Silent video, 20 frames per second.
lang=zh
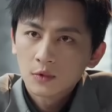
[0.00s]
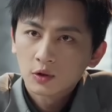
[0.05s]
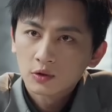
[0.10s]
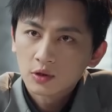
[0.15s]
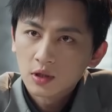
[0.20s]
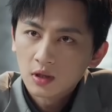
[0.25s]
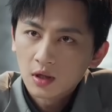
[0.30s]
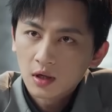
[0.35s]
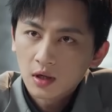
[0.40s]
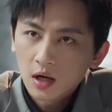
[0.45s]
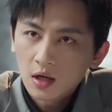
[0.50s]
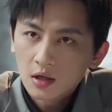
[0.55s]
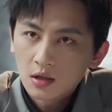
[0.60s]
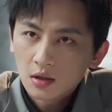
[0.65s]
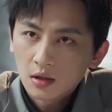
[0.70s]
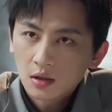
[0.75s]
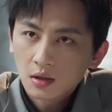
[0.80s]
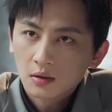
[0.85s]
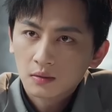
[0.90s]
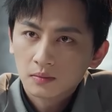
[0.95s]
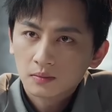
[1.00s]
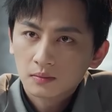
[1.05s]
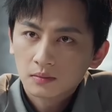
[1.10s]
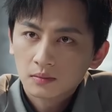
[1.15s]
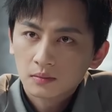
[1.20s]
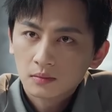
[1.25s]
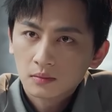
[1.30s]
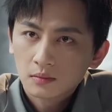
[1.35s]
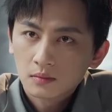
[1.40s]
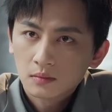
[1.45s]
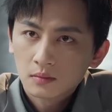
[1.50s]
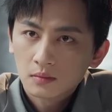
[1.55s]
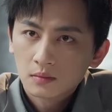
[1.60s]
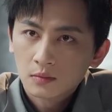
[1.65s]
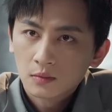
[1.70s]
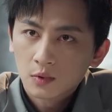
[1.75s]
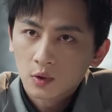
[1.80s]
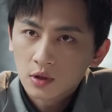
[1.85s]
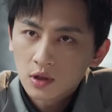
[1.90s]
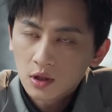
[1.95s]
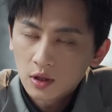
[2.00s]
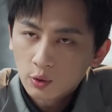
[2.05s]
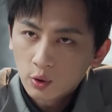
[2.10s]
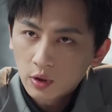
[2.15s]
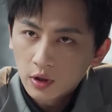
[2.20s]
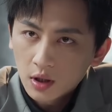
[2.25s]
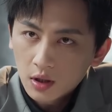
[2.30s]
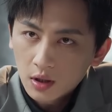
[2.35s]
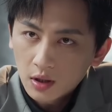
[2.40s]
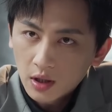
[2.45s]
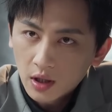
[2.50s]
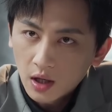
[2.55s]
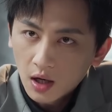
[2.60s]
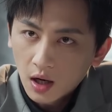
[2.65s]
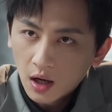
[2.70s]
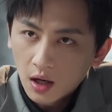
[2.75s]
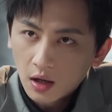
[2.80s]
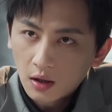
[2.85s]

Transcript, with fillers: 从今天开始，我只对你一个人